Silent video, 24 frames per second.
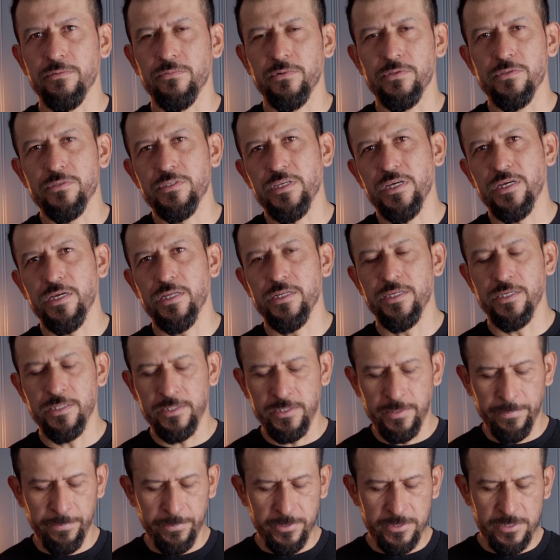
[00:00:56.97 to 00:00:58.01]
cuando está
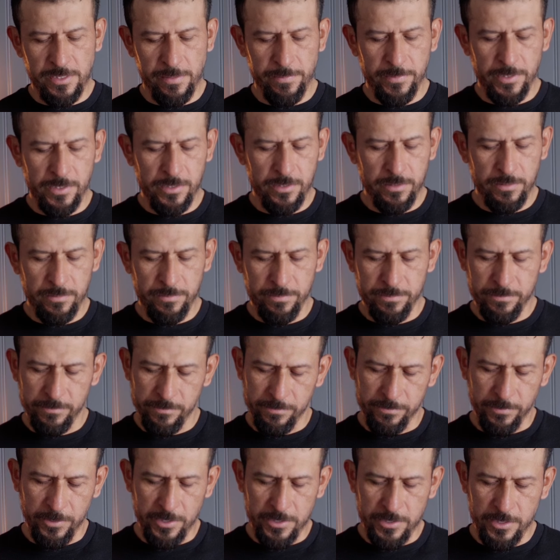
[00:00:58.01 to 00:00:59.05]
caliente, pues también
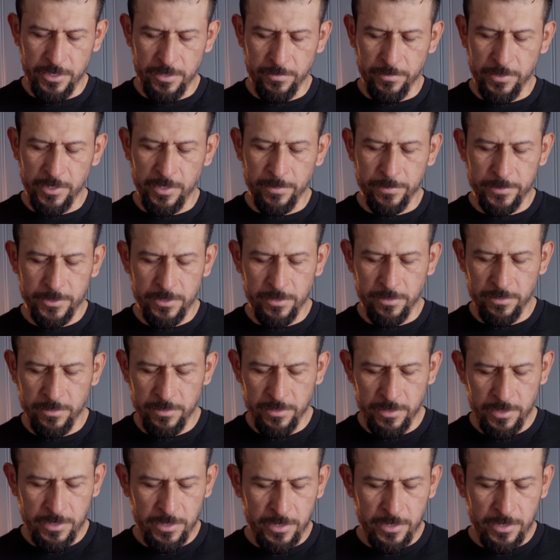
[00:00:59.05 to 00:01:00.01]
puede ser buena opción.